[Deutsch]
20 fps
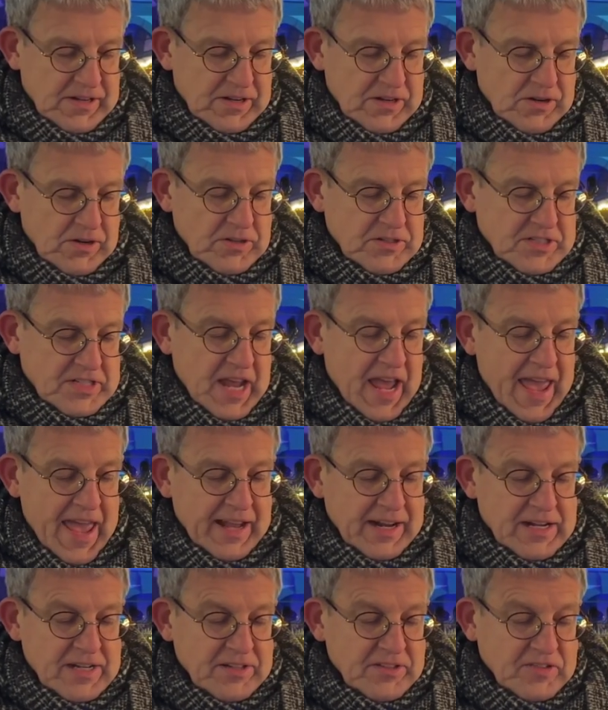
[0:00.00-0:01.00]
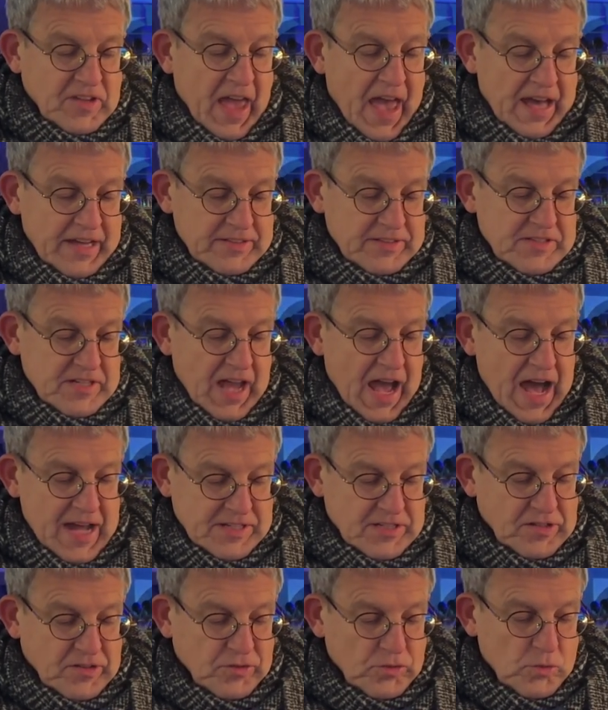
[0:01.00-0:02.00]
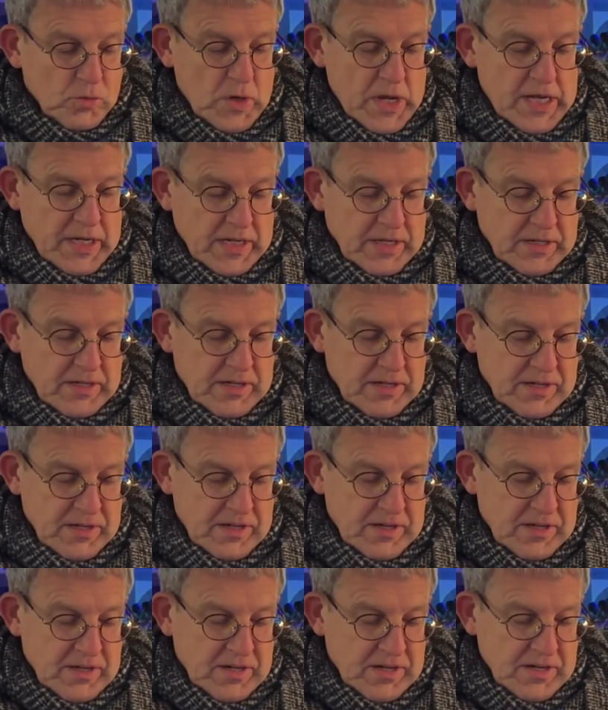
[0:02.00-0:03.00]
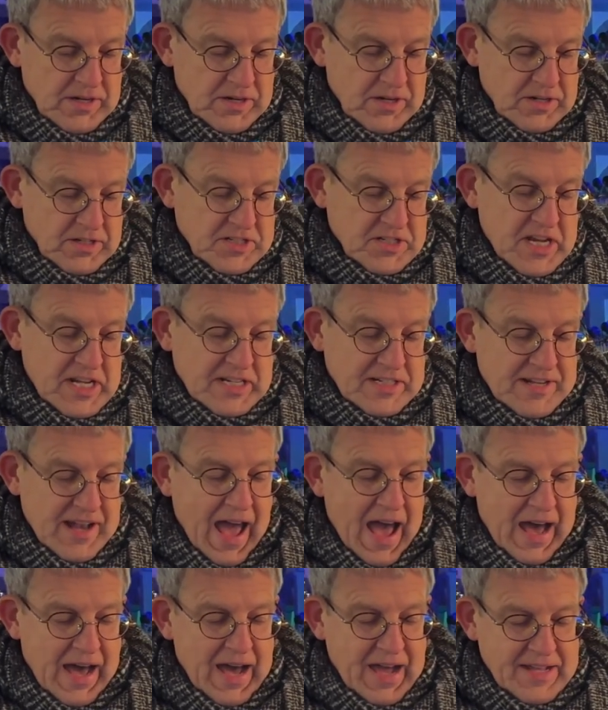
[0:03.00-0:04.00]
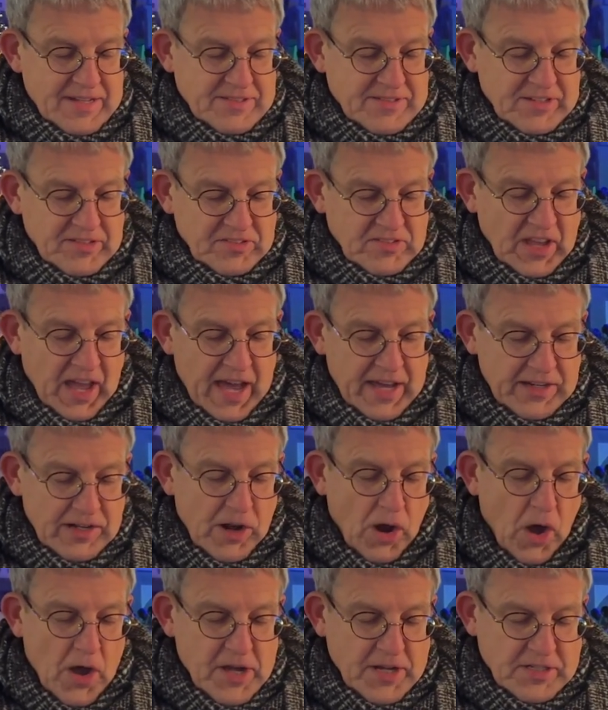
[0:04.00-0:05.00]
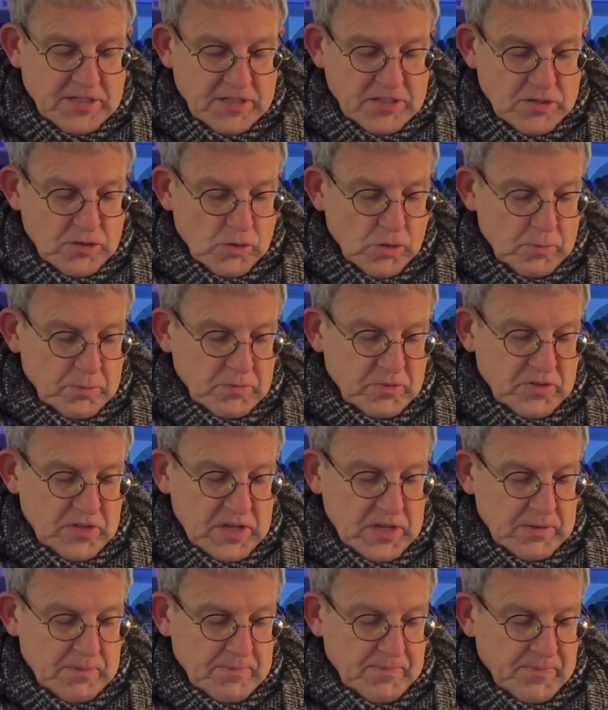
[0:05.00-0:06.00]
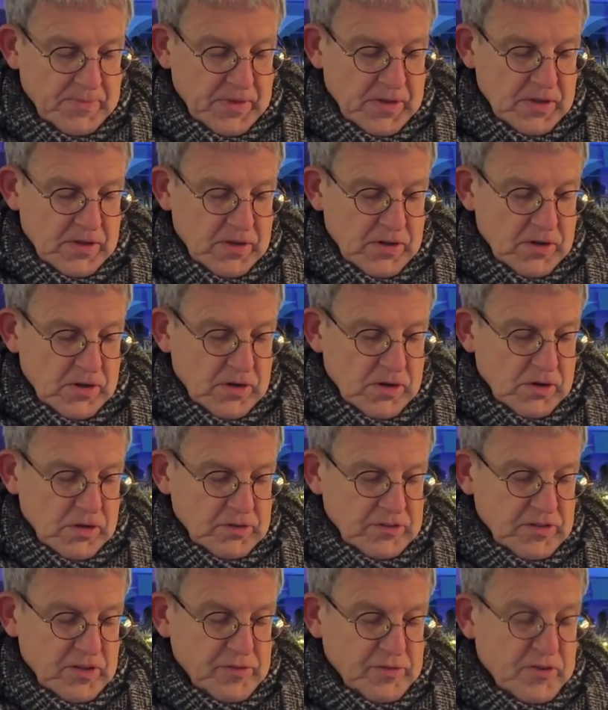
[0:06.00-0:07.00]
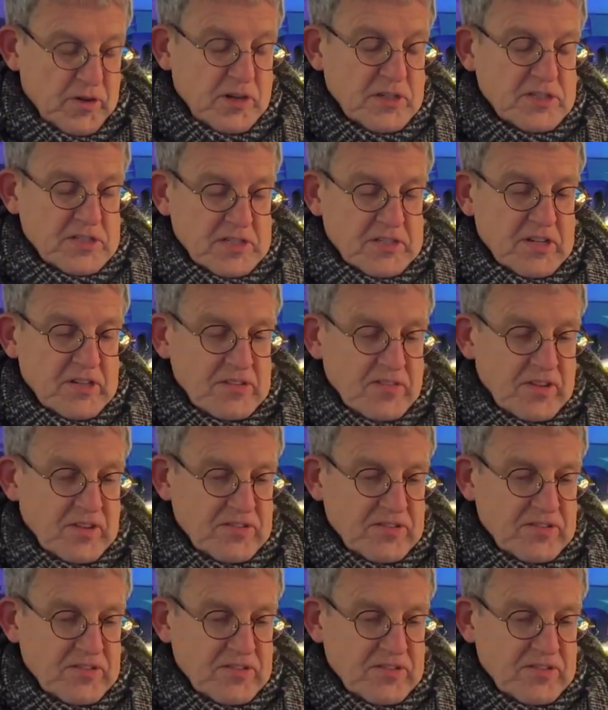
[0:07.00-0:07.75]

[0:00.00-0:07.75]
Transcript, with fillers: Und der Engel des Herrn trat zu ihnen, und die Klarheit des Herrn leuchtete um sie, und sie fürchteten sich